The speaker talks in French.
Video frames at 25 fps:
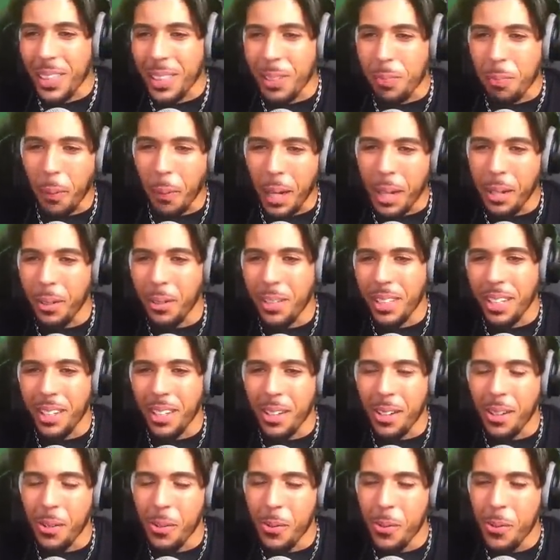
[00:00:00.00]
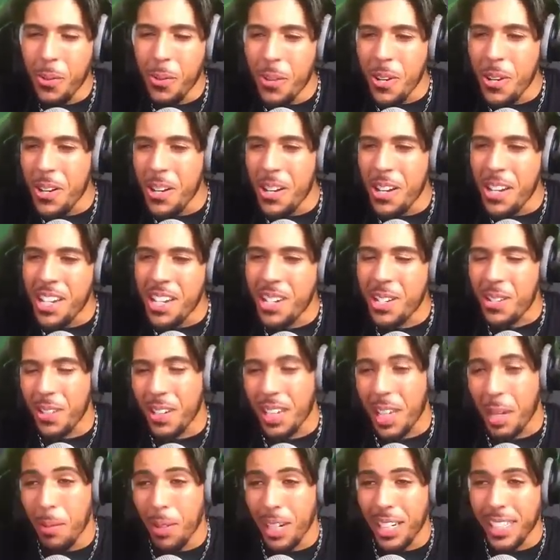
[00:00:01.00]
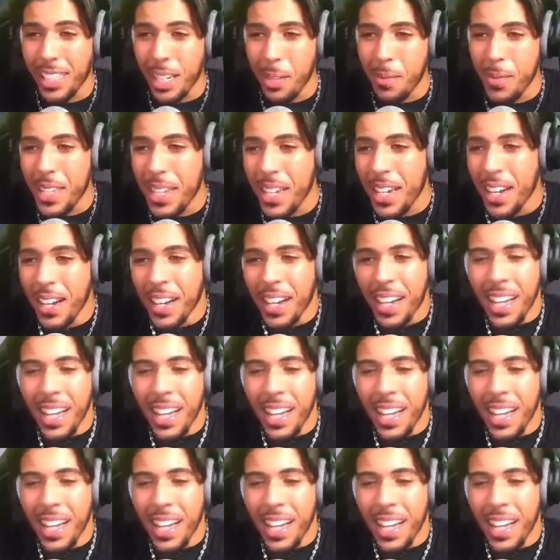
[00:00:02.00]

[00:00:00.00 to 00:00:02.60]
ce prénom de... Wesh ok bon les amis.